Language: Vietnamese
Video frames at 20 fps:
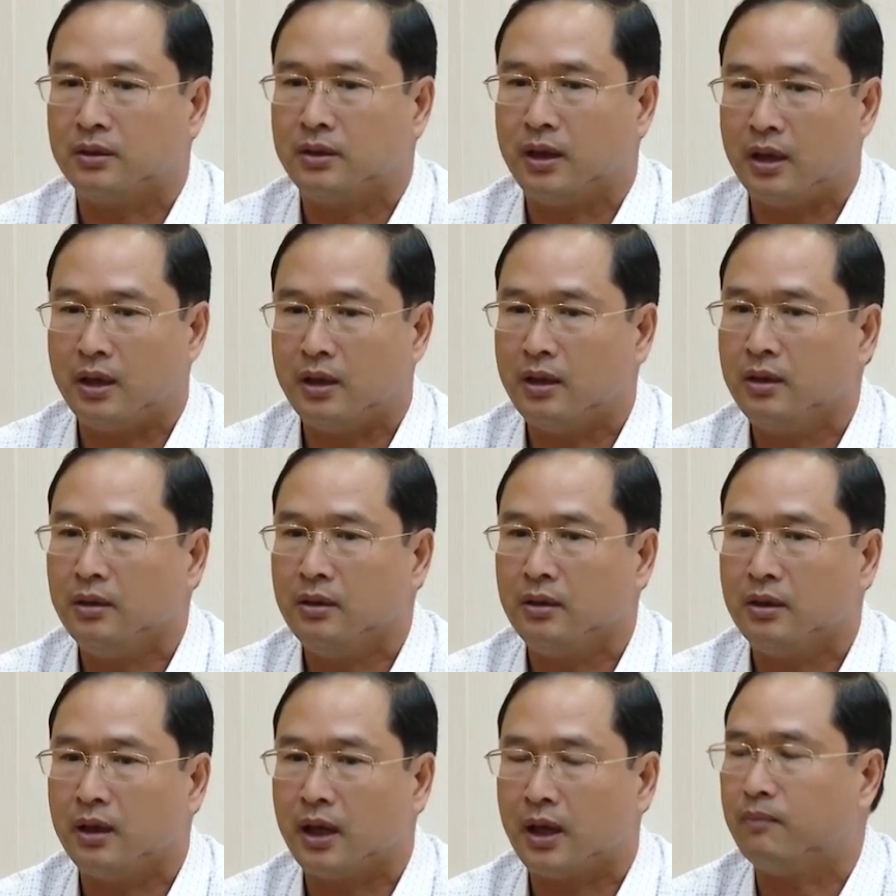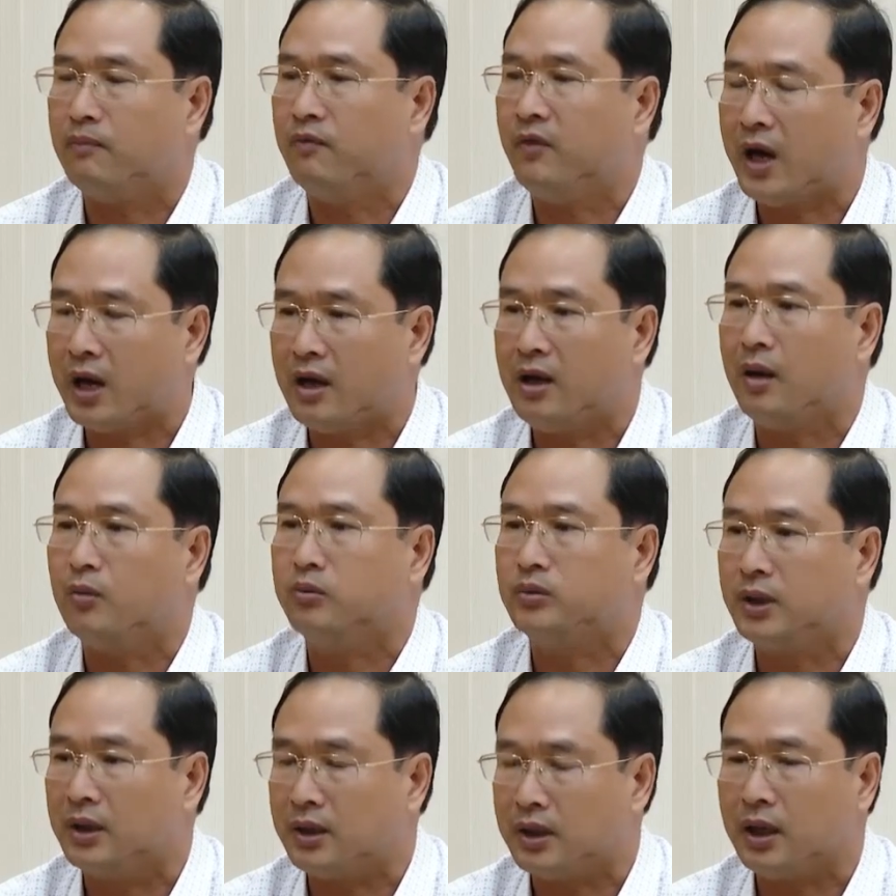để làm hài
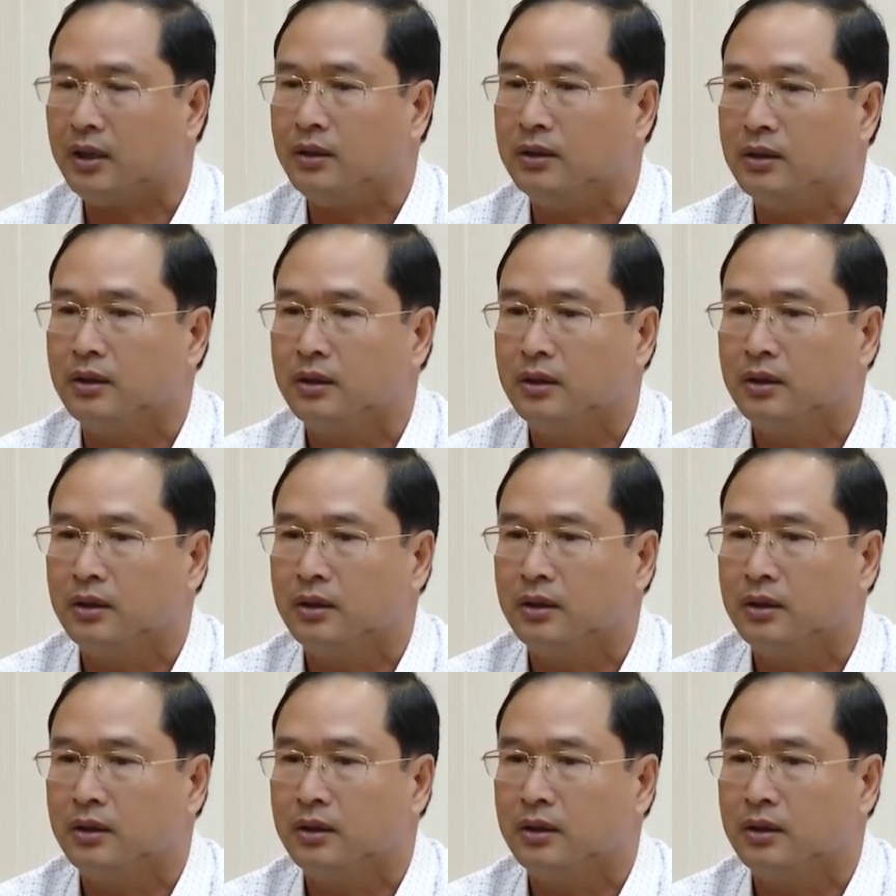lòng thực khách,